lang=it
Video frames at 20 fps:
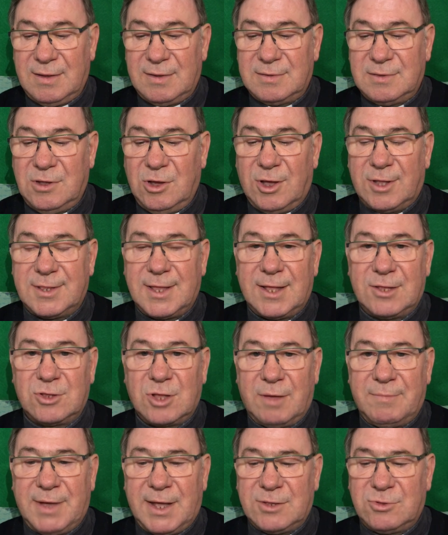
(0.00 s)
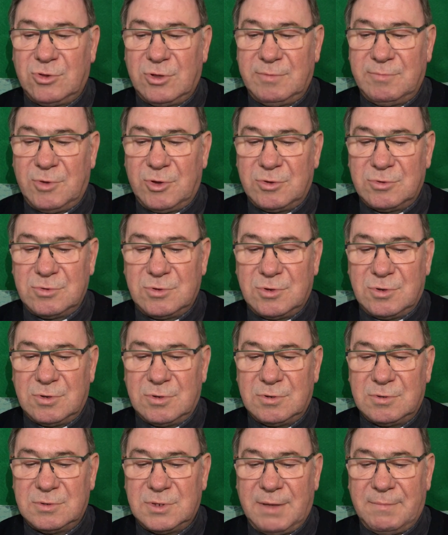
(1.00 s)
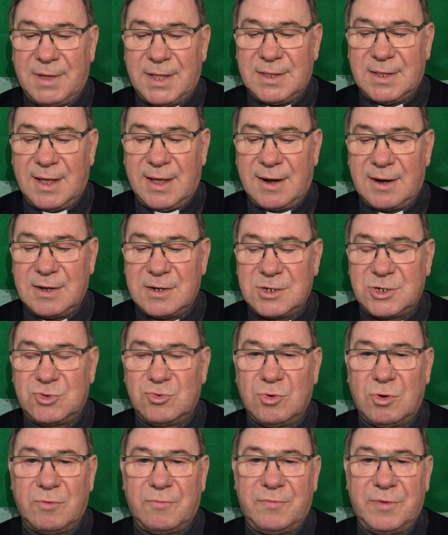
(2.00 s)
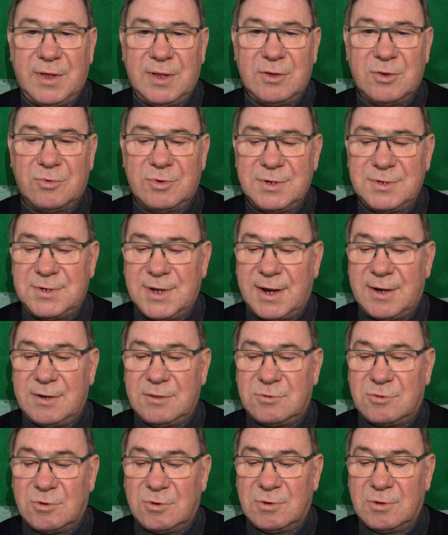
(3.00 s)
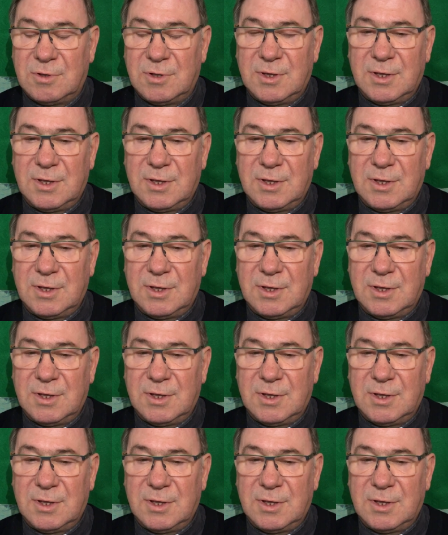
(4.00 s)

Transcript: Dio ha tanto amato il mondo da mandare il suo figlio unigenito.